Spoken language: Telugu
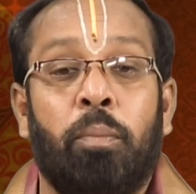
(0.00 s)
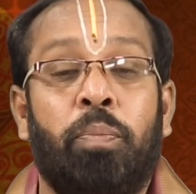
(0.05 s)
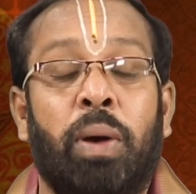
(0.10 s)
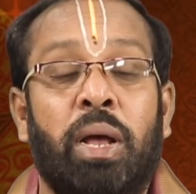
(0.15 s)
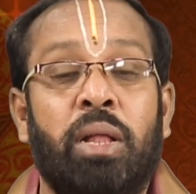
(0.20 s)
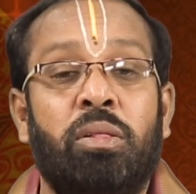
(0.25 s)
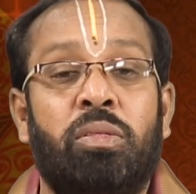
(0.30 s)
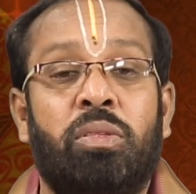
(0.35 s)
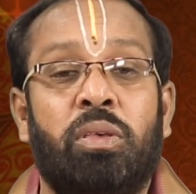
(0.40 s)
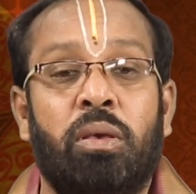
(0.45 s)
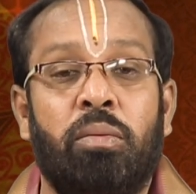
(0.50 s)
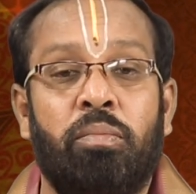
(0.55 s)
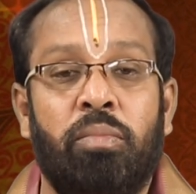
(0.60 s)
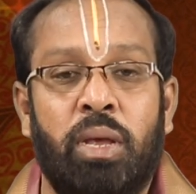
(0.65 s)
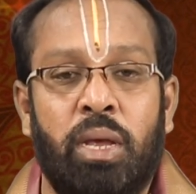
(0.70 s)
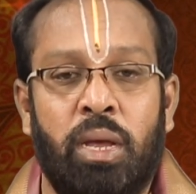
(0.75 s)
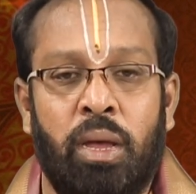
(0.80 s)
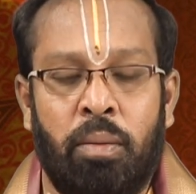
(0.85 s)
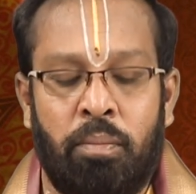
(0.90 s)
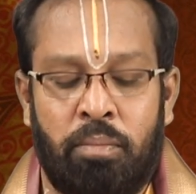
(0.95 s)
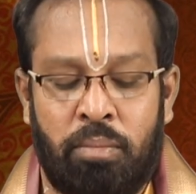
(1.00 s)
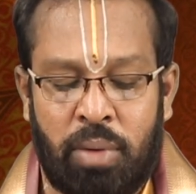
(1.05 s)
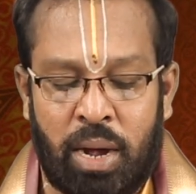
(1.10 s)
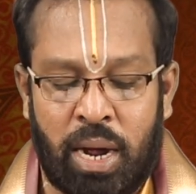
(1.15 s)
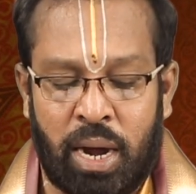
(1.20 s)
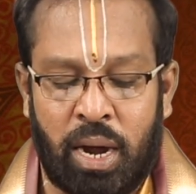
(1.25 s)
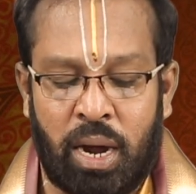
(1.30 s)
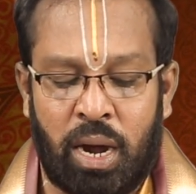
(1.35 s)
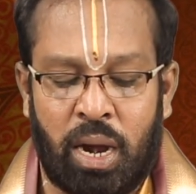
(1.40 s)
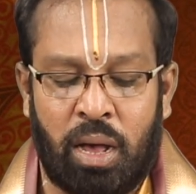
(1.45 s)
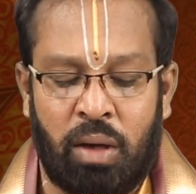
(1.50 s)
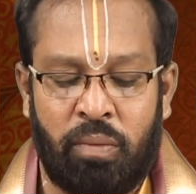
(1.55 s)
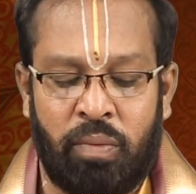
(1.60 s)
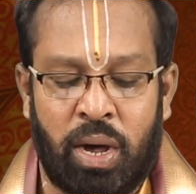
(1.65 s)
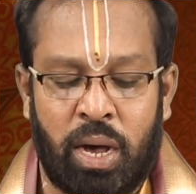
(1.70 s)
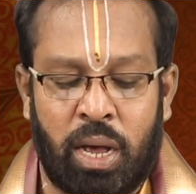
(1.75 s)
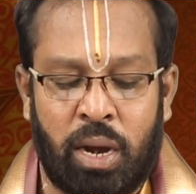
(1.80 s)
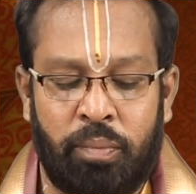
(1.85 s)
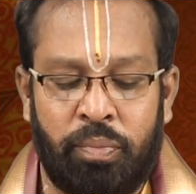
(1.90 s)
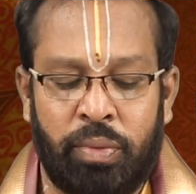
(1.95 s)
పంచమి
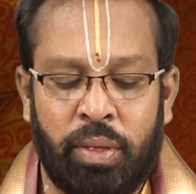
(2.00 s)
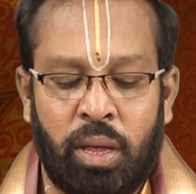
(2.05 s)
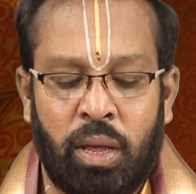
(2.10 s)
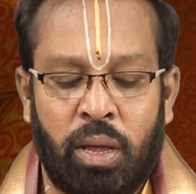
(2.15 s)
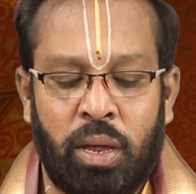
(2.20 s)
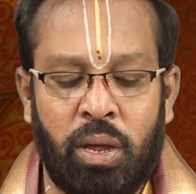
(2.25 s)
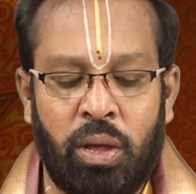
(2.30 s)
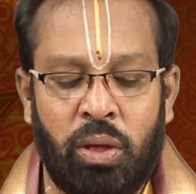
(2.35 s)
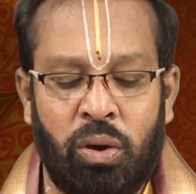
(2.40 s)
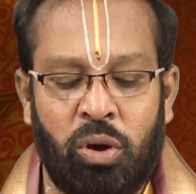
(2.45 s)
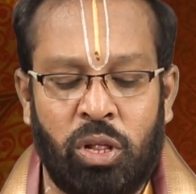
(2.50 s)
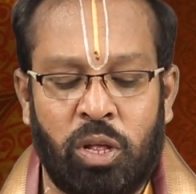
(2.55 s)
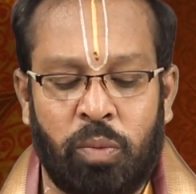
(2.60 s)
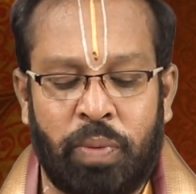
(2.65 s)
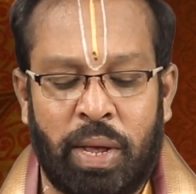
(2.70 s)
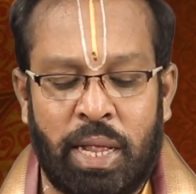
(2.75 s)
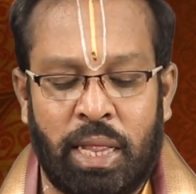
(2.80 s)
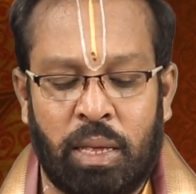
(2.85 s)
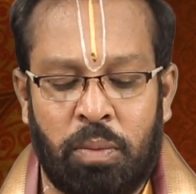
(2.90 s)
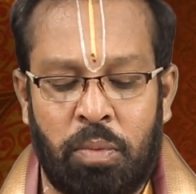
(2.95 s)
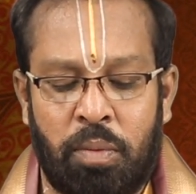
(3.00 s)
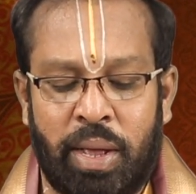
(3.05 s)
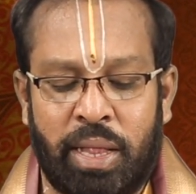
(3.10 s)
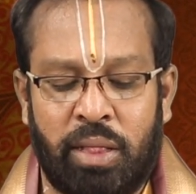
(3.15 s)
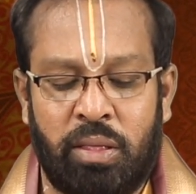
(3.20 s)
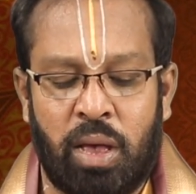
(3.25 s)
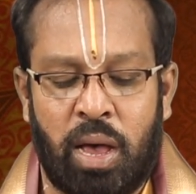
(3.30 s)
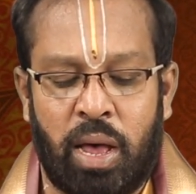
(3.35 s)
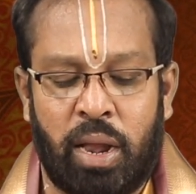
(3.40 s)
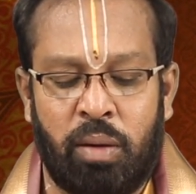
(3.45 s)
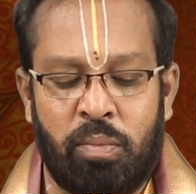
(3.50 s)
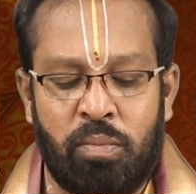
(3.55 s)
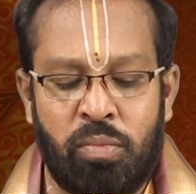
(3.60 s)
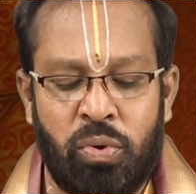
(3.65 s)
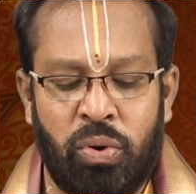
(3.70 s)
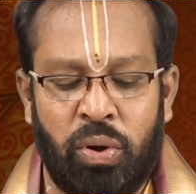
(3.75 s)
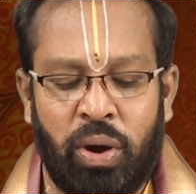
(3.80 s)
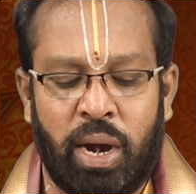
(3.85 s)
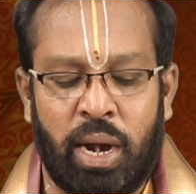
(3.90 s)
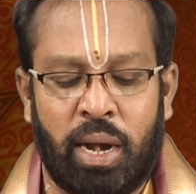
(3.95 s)
మంగళవారం ఈరోజు పంచమ మధ్యాహ్నం
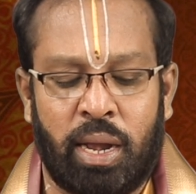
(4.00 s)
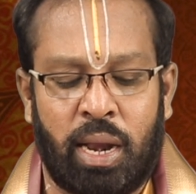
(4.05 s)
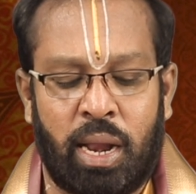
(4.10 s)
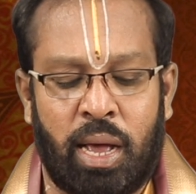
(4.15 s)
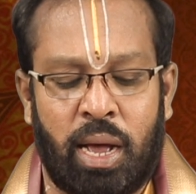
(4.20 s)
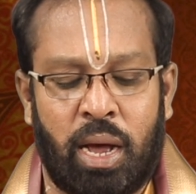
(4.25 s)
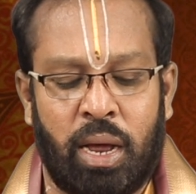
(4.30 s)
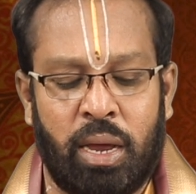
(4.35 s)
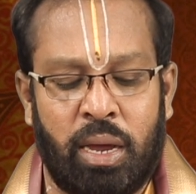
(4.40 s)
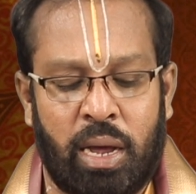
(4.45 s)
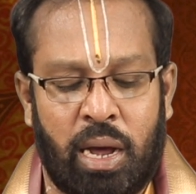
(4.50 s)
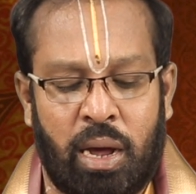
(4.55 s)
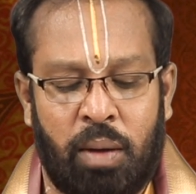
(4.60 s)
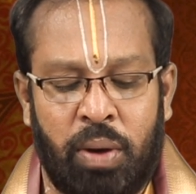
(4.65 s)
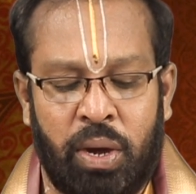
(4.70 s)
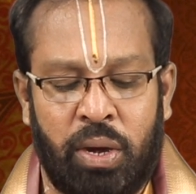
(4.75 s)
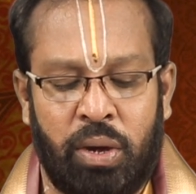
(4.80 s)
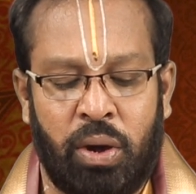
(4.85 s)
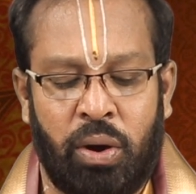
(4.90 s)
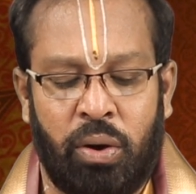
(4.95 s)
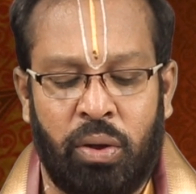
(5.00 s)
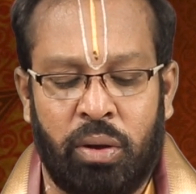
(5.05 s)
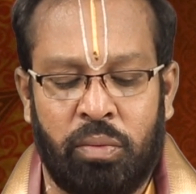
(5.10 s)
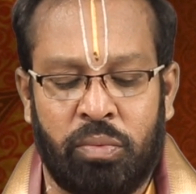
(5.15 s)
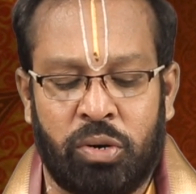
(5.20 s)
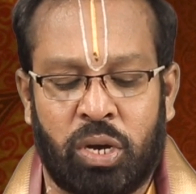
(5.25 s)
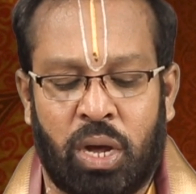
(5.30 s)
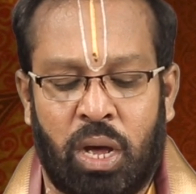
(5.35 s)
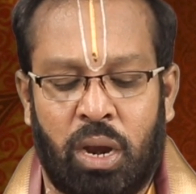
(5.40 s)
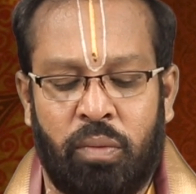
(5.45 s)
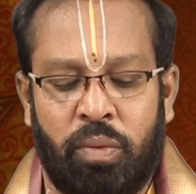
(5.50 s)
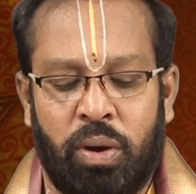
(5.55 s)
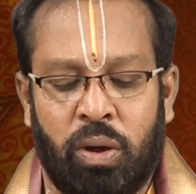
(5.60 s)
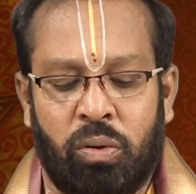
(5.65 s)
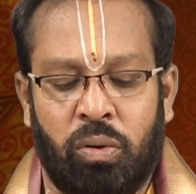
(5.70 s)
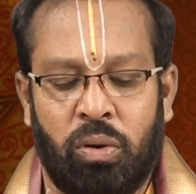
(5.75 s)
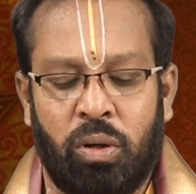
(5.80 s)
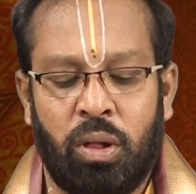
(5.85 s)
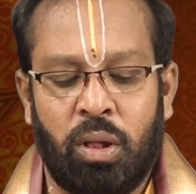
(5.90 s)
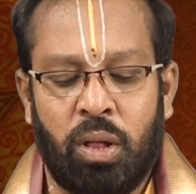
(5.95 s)
మూడు గంటల యాభై ఏడు నిమిషాల
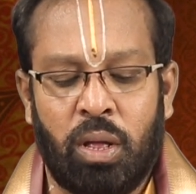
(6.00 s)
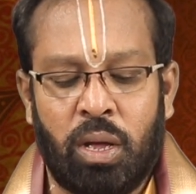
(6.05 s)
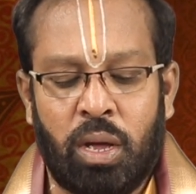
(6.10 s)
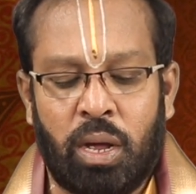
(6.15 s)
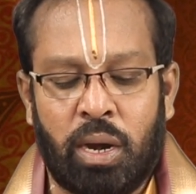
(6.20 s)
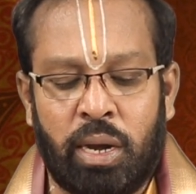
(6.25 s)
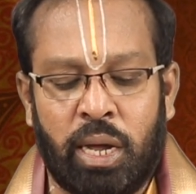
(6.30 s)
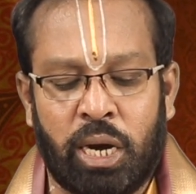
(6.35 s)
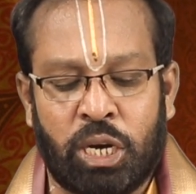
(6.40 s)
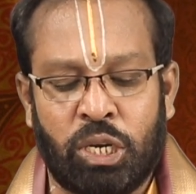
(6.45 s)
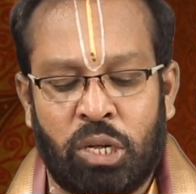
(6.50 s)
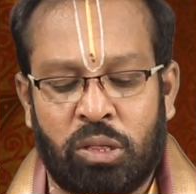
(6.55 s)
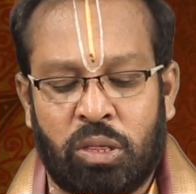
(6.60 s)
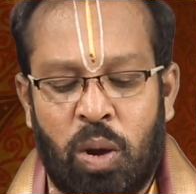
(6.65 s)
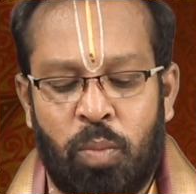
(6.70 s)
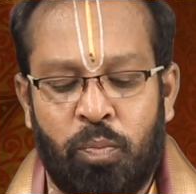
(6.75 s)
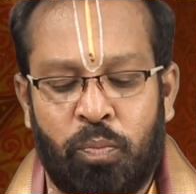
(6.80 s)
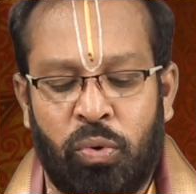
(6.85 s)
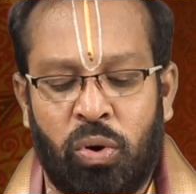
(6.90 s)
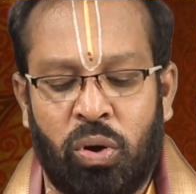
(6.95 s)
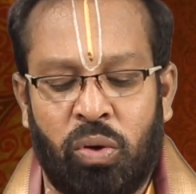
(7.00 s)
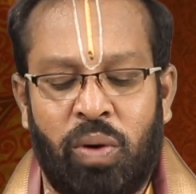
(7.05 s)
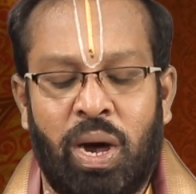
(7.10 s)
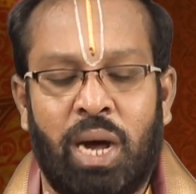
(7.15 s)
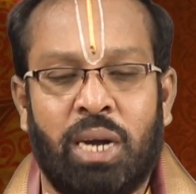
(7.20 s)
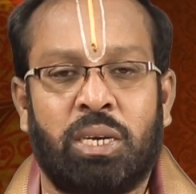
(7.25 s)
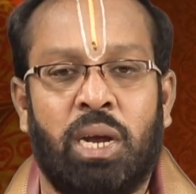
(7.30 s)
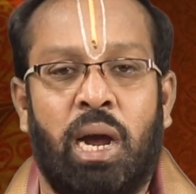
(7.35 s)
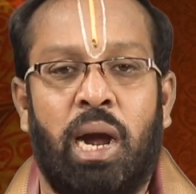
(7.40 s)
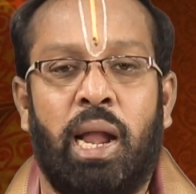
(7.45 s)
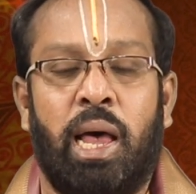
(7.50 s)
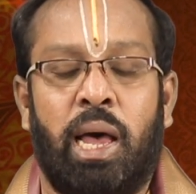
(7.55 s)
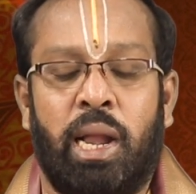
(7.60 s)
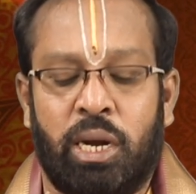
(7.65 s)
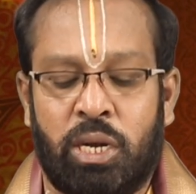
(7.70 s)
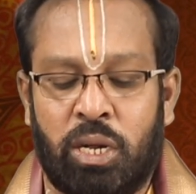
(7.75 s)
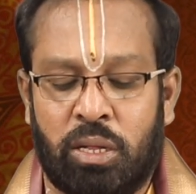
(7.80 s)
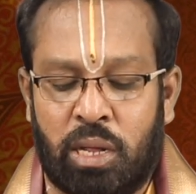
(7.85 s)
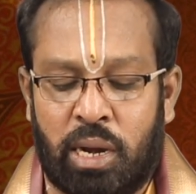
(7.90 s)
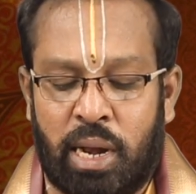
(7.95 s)
వరకు నక్షత్రం పూర్వాషాఢ
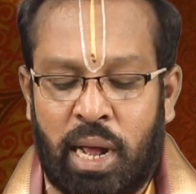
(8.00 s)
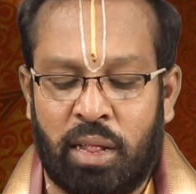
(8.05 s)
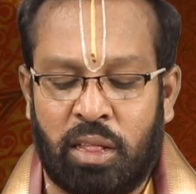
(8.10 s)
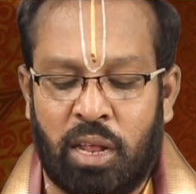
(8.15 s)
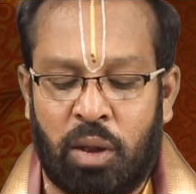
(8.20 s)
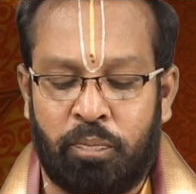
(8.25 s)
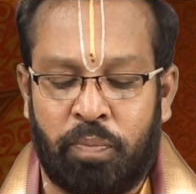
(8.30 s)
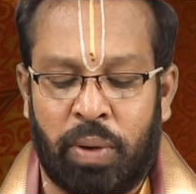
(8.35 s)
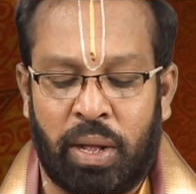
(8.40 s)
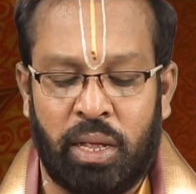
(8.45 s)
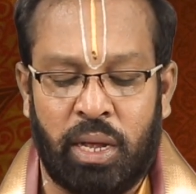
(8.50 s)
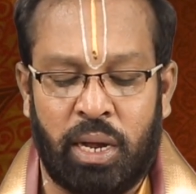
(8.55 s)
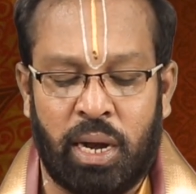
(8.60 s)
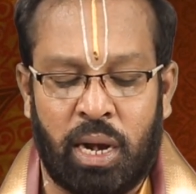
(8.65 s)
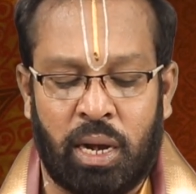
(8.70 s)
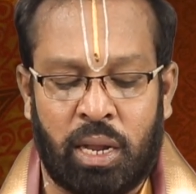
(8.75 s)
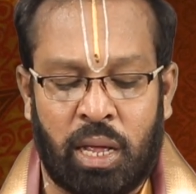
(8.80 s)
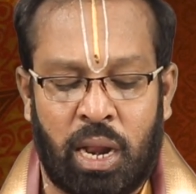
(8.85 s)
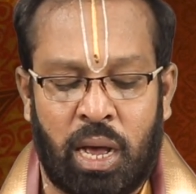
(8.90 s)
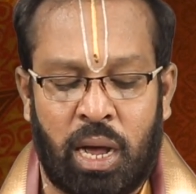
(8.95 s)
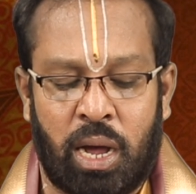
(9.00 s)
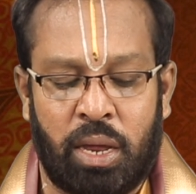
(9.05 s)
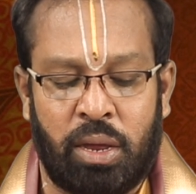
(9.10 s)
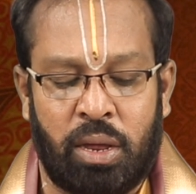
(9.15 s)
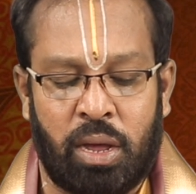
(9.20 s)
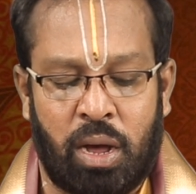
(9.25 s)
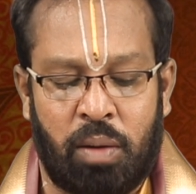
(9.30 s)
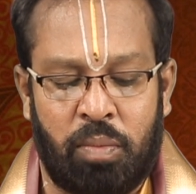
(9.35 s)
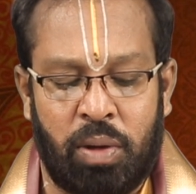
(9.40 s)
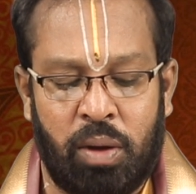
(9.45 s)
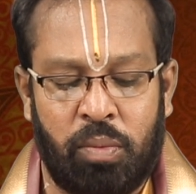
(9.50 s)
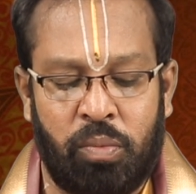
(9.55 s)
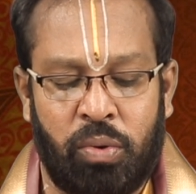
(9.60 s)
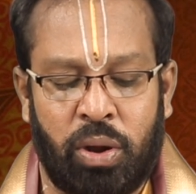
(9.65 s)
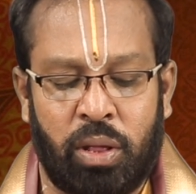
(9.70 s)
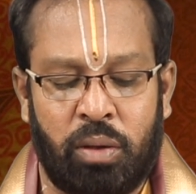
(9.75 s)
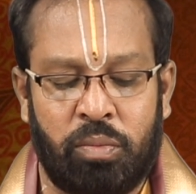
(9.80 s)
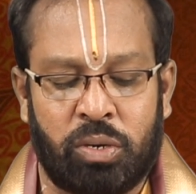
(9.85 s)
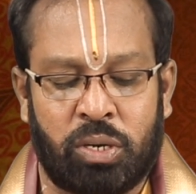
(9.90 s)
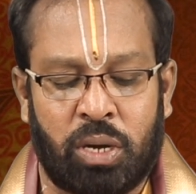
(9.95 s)
నక్షత్రం రాత్రి పది గంటల యాభై
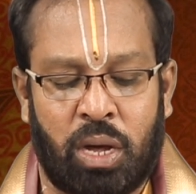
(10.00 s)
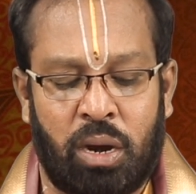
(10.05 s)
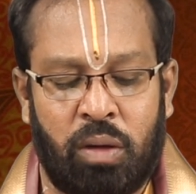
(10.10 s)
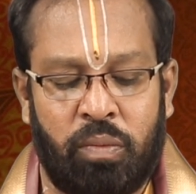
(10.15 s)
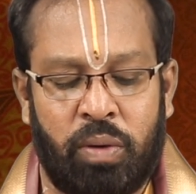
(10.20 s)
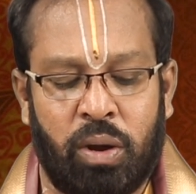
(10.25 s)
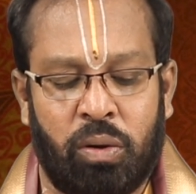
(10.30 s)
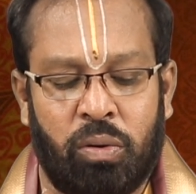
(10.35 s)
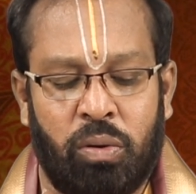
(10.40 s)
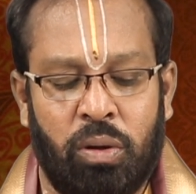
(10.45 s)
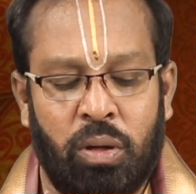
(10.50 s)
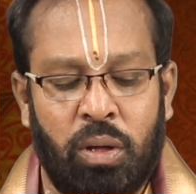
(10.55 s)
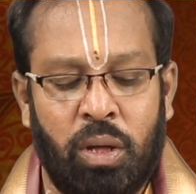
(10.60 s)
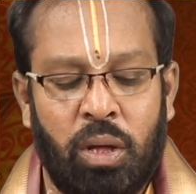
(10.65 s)
మూడు నిమిషాల వరకు